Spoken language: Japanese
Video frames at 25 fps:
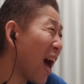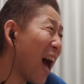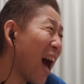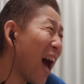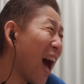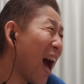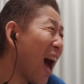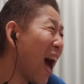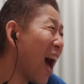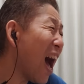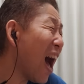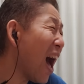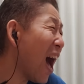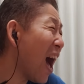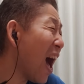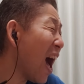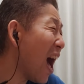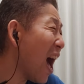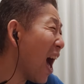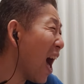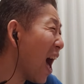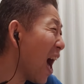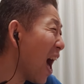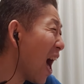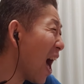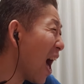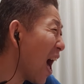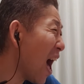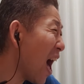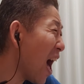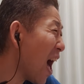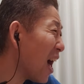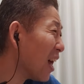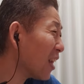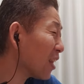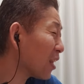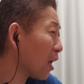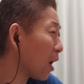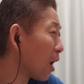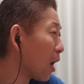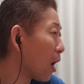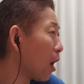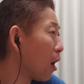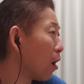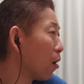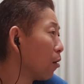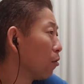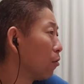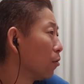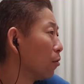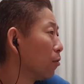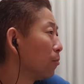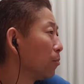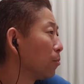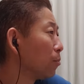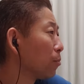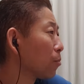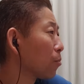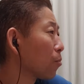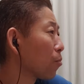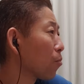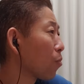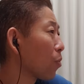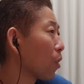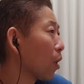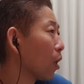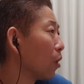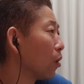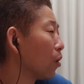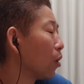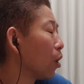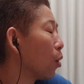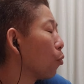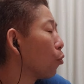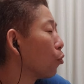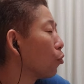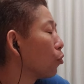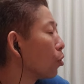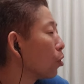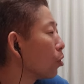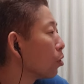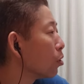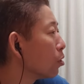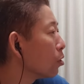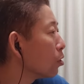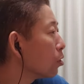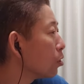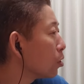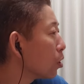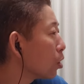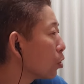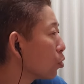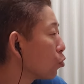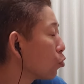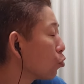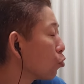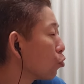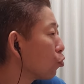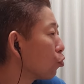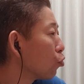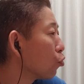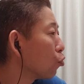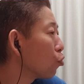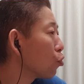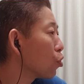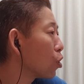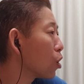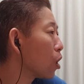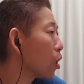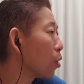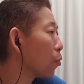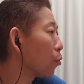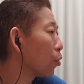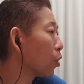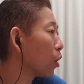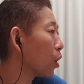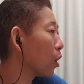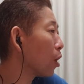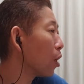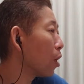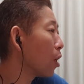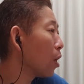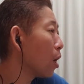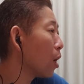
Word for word: あ高でも全然苦しそうじゃないもんね。